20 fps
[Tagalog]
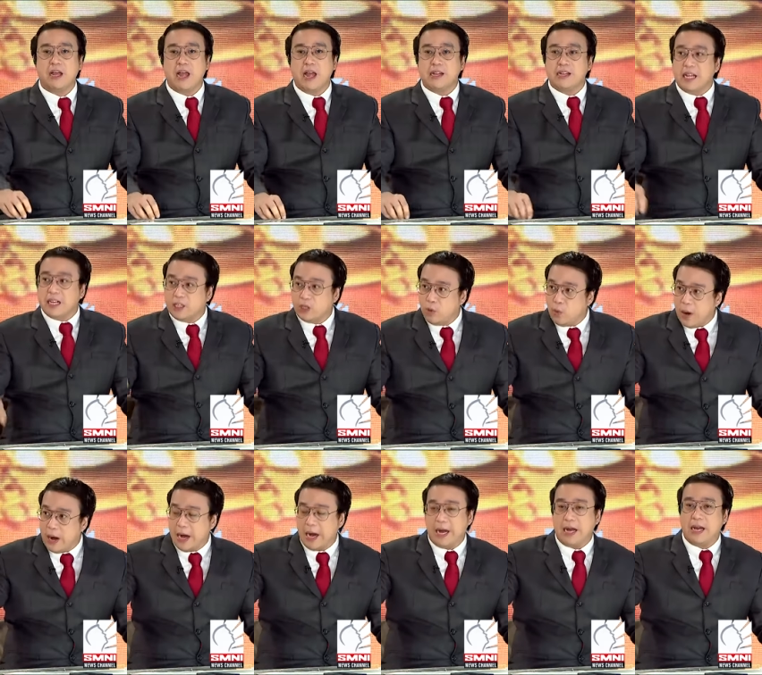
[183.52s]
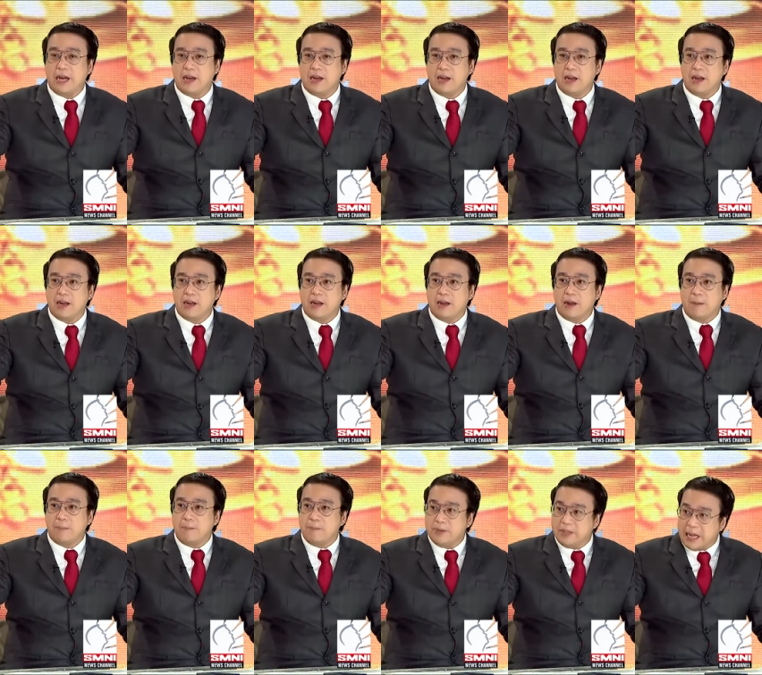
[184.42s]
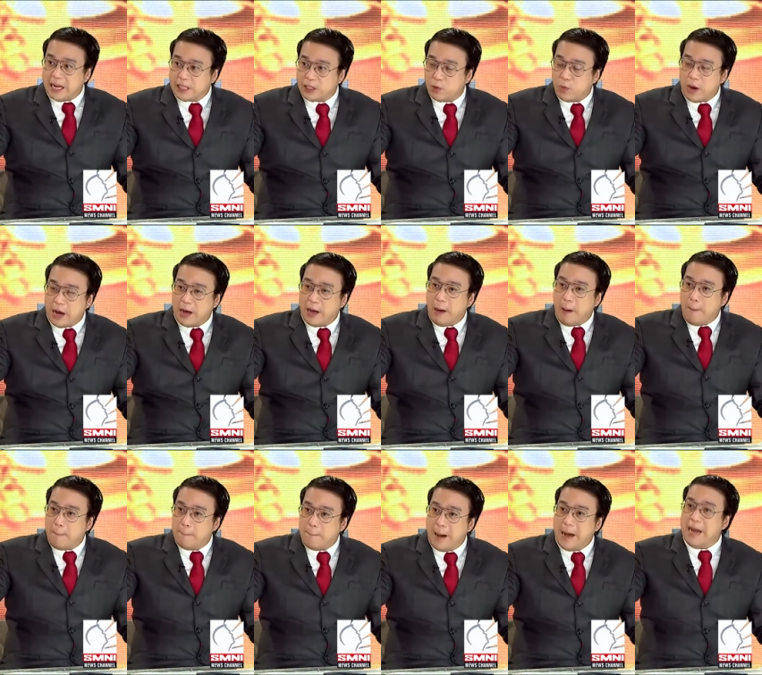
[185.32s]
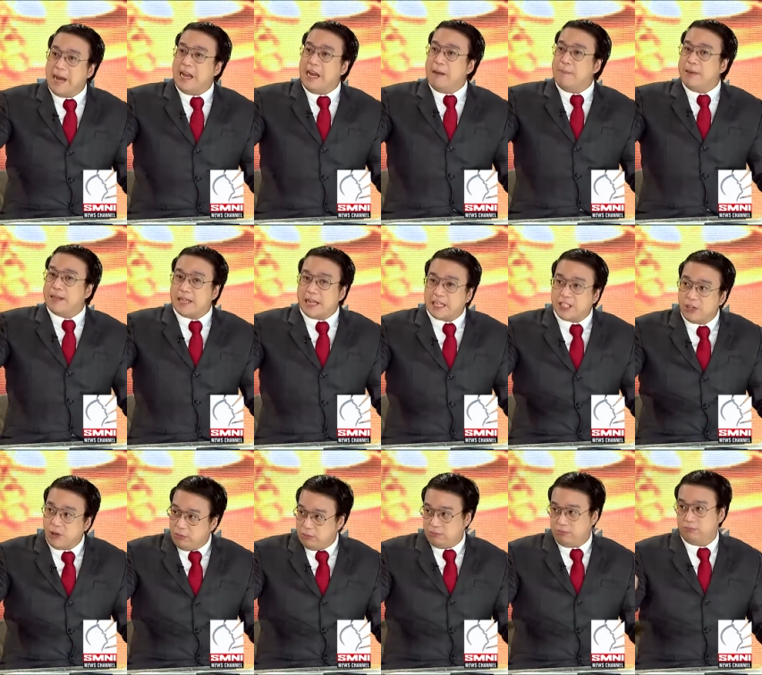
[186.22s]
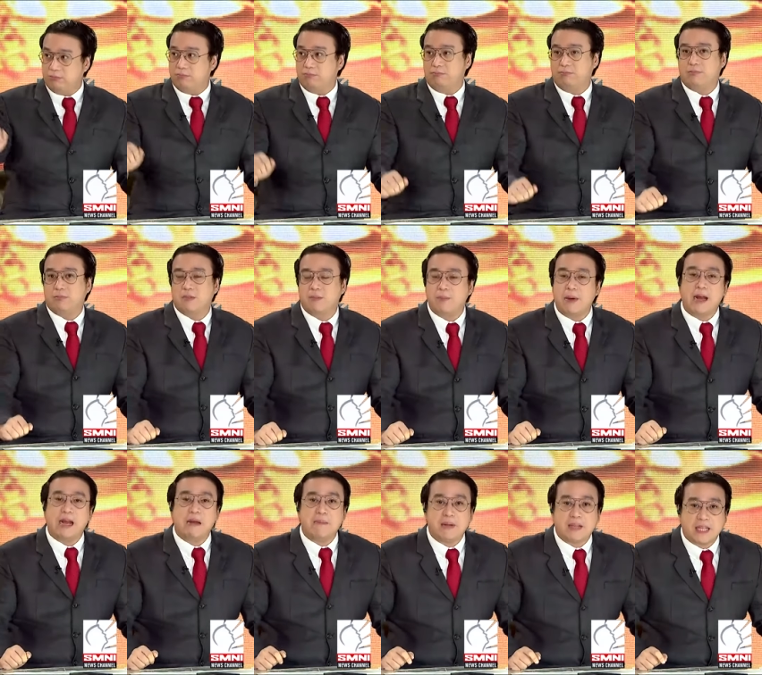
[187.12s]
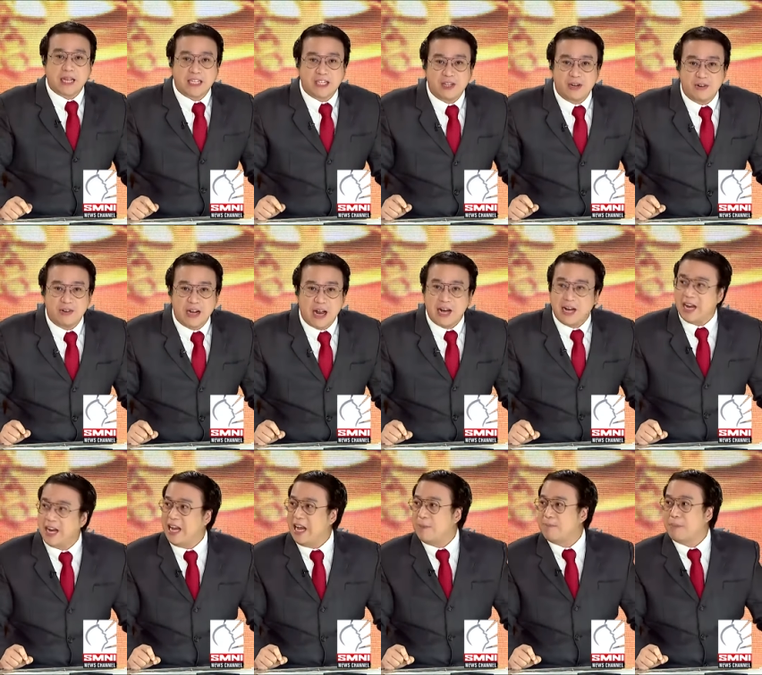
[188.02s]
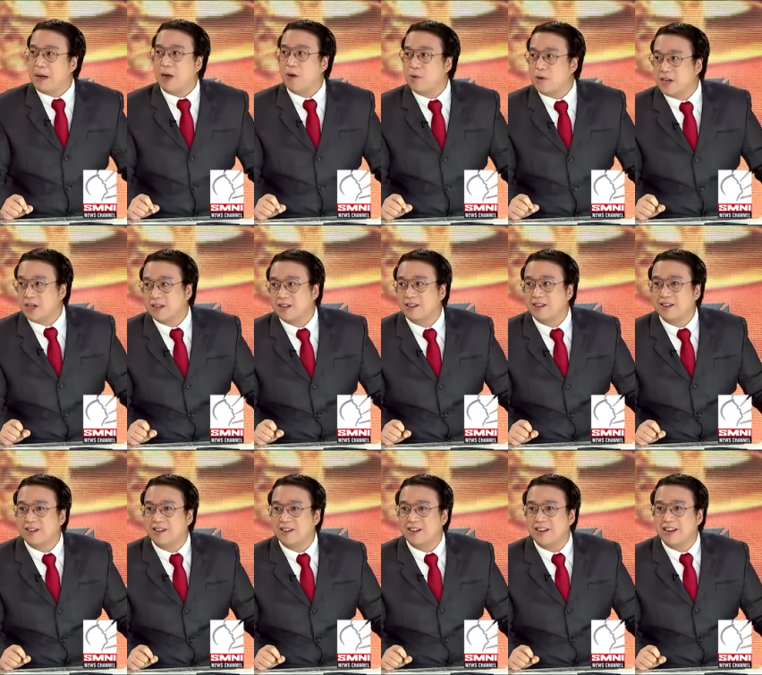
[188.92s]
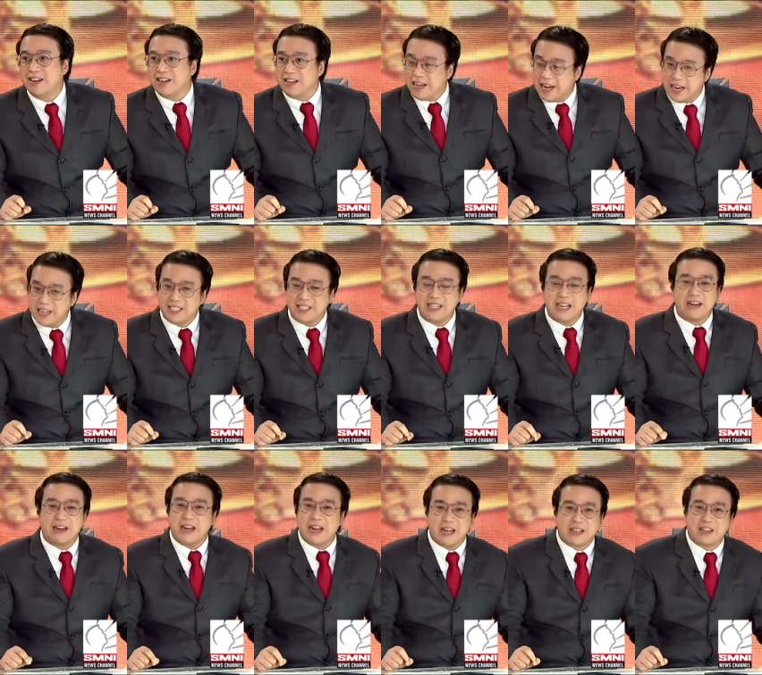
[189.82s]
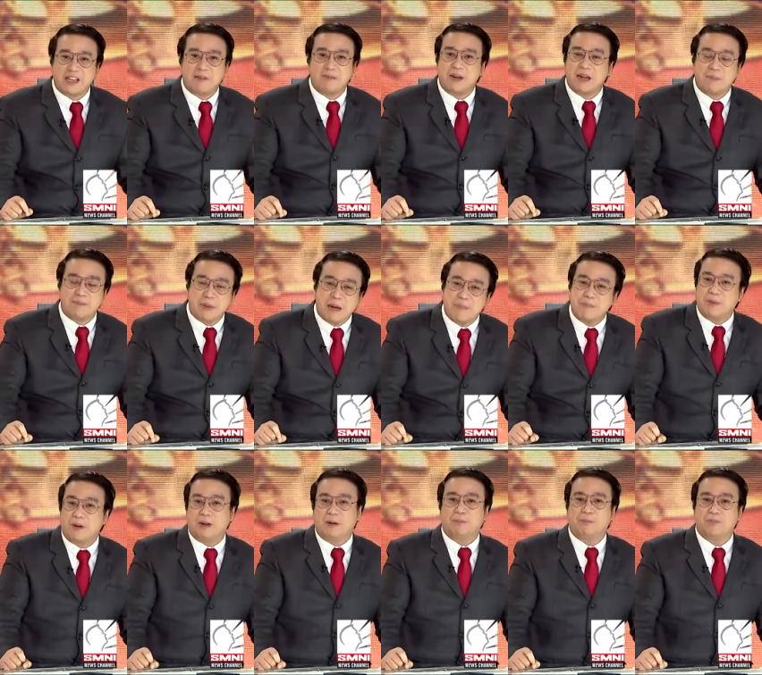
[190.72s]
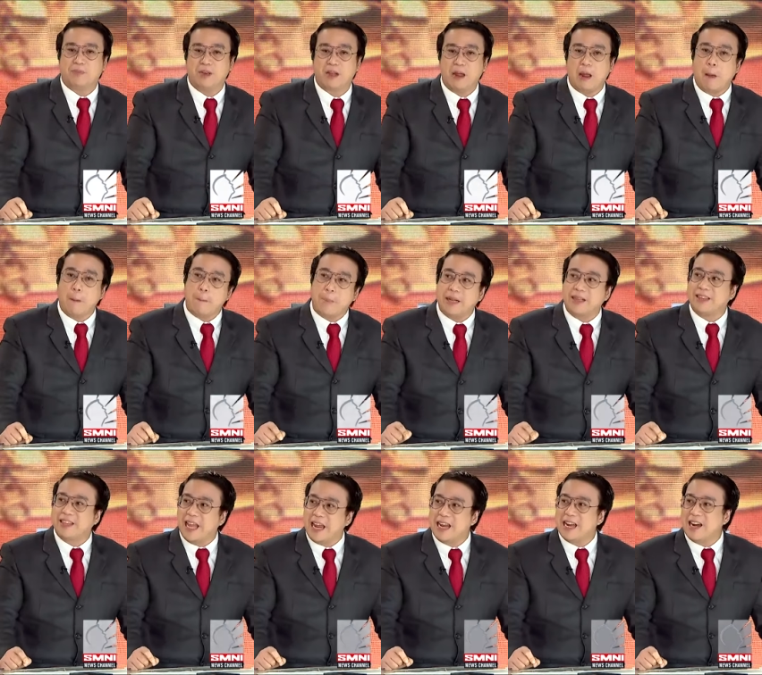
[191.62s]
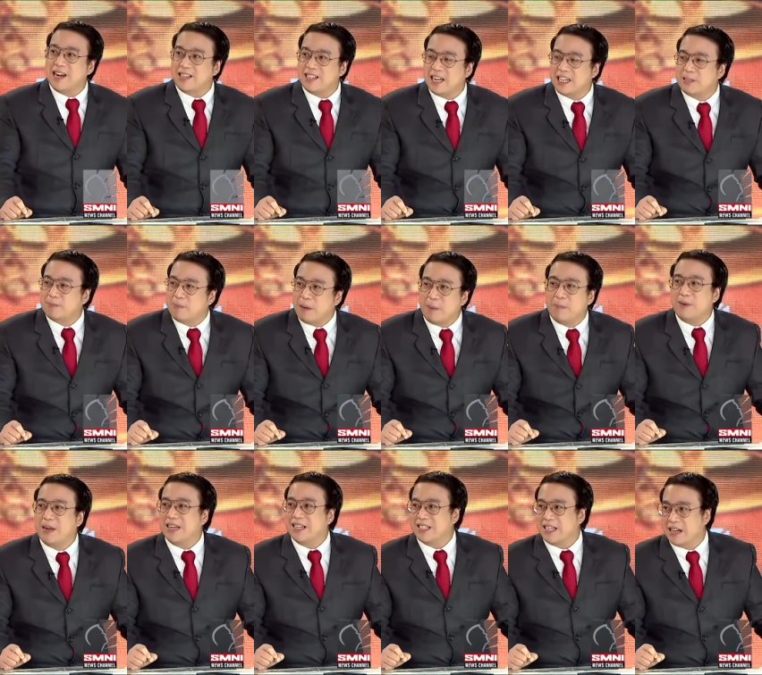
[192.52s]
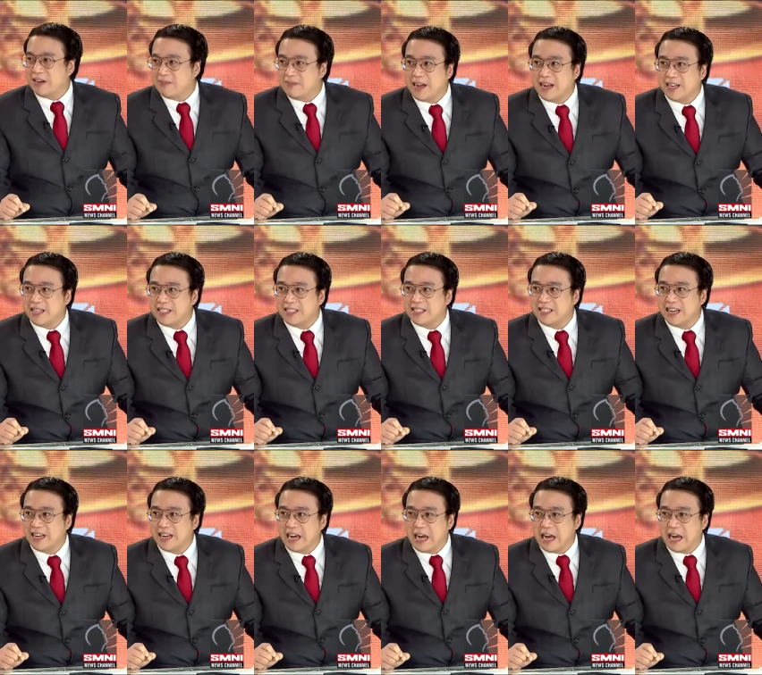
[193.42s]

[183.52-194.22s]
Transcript: That's why, that's why may limitasyon. May limitasyon ang kanilang power. Yes, they're elected by the people. But they are just public servants.